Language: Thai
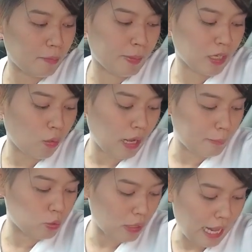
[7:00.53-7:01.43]
บเป็นความ
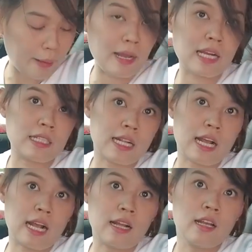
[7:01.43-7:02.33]
หรูหรามากเลยนะ
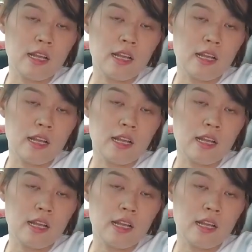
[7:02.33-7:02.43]
คะ